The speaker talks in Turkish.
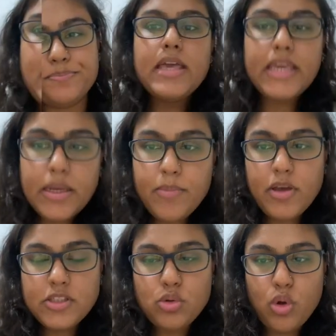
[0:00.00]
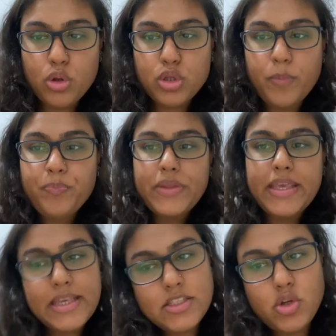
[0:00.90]
Yeni mezun oldum.
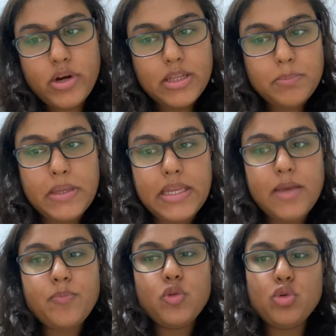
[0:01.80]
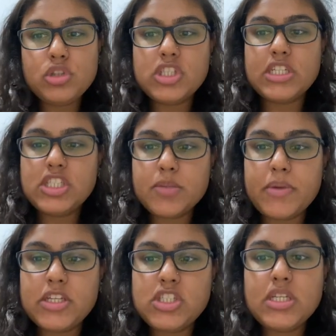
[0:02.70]
İngilizce öğretmeniyim. Yurt dışına
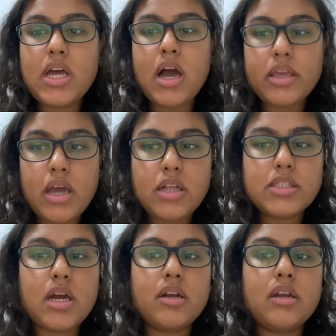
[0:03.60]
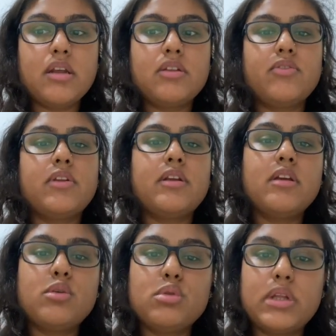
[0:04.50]
çıkmak için hangi
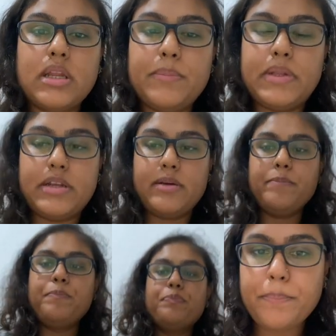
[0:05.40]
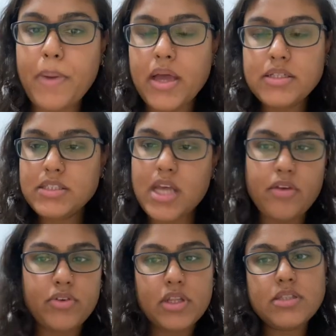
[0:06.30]
alternatifleri kullanabilirim? Ben
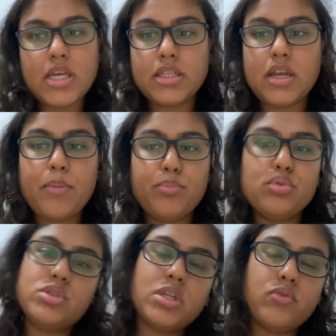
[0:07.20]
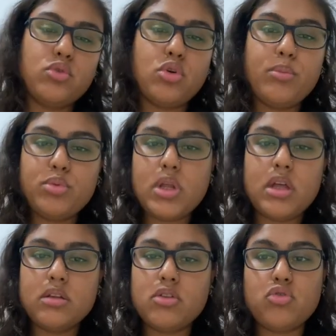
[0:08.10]
sayfada zaten hep bunu savunuyorum, bunu
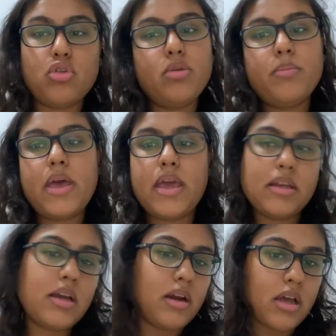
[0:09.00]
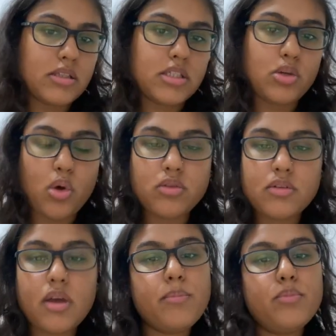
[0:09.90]
anlatıyorum. En garanti
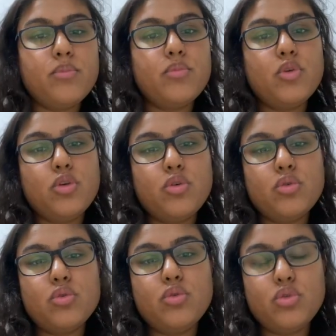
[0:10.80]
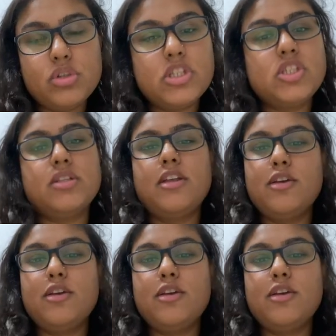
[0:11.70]
yöntem yurt dışında